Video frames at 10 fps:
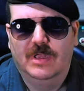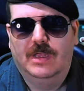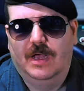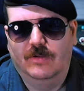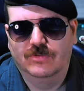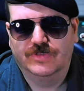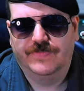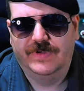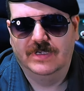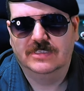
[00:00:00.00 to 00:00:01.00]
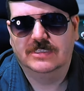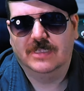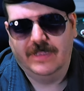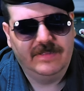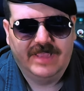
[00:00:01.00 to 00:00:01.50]
aos fãs
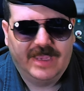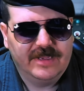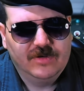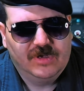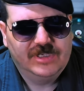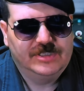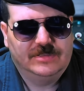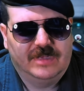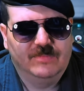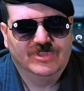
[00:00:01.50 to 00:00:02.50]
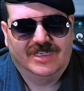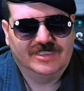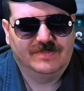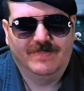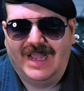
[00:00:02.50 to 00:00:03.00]
e, e aí nós temos as
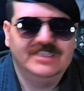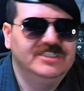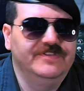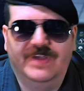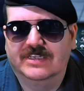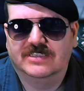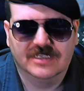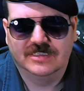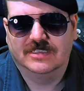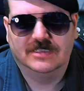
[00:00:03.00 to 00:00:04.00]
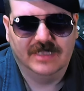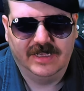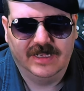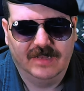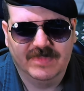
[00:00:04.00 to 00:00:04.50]
mais diversas
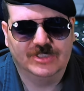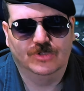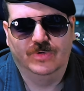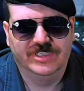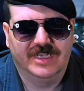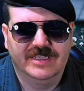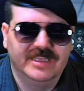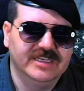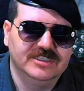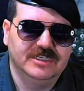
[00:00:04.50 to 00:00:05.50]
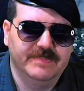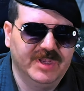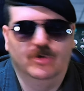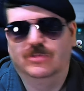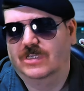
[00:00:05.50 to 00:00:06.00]
reclamações aí desde
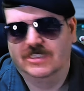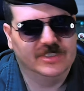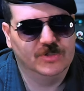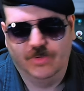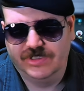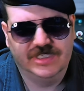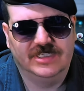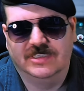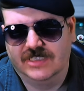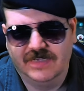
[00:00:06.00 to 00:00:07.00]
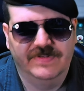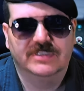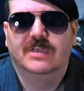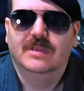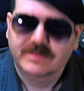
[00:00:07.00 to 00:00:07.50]
microtransações excessivas
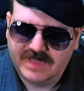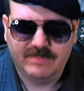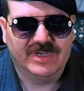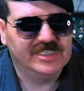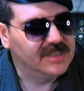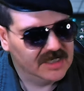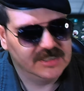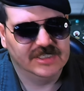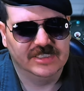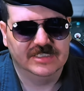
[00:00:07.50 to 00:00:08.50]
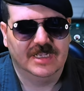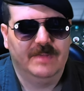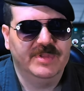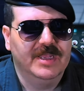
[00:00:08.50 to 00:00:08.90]
tem bastante, a gente sabe.